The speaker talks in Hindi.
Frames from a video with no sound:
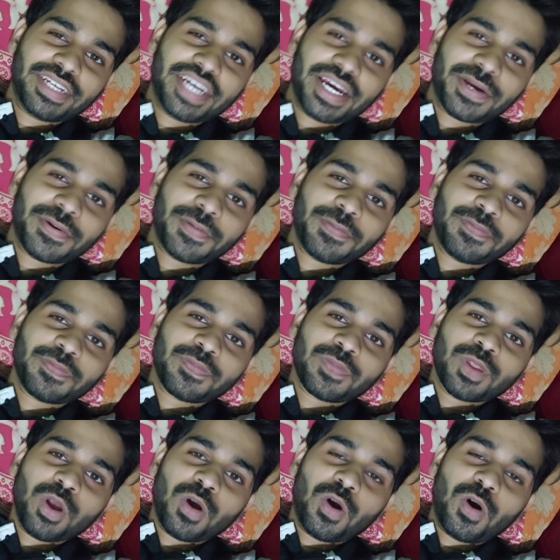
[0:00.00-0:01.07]
ठीक है
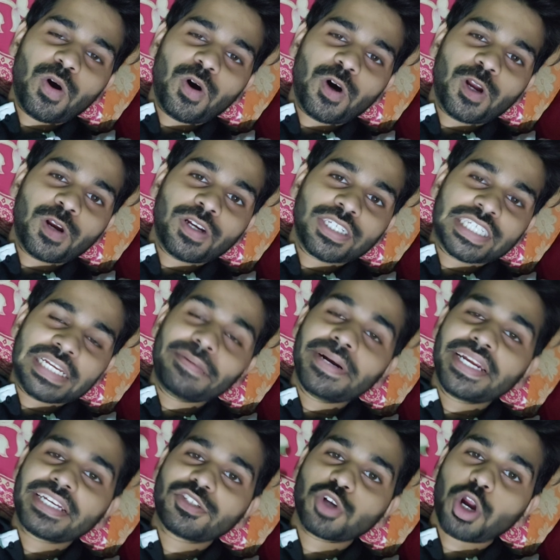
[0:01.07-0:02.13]
और
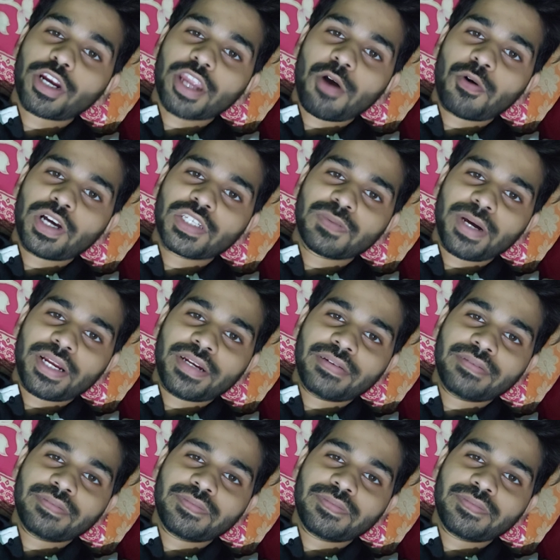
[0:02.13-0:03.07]
सिनेमेटिक शॉट लाऊंगा इस बार